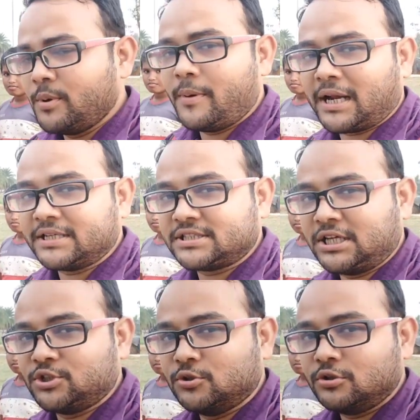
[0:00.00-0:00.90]
রবিবার আছে
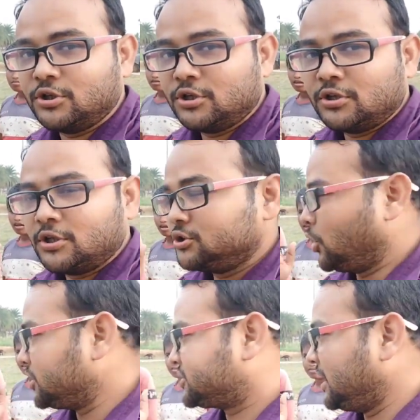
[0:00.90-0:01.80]
তাই তো হ্যাঁ।
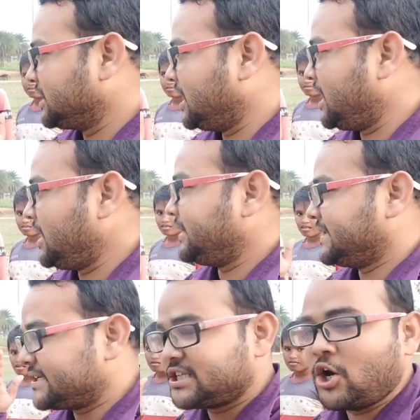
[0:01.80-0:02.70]
দশ তারিখে
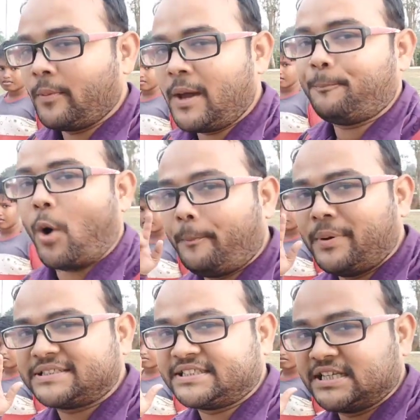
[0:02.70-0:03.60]
টেস্টিং হবে পপ
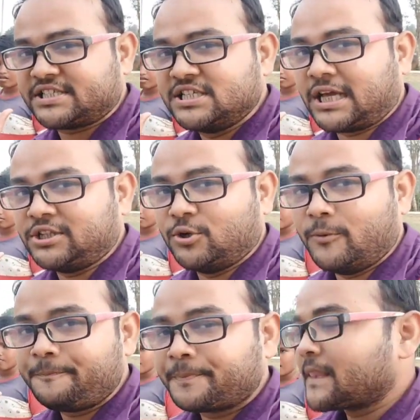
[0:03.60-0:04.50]
বেসের টেস্টিং তাই তো
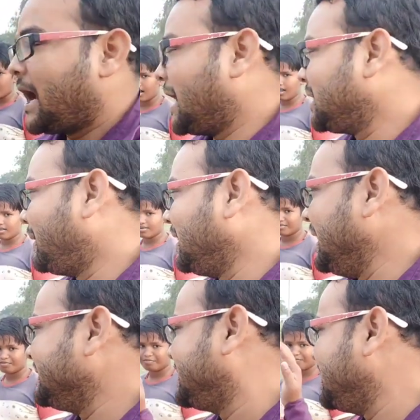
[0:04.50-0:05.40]
হ্যাঁ। আগের বারে এই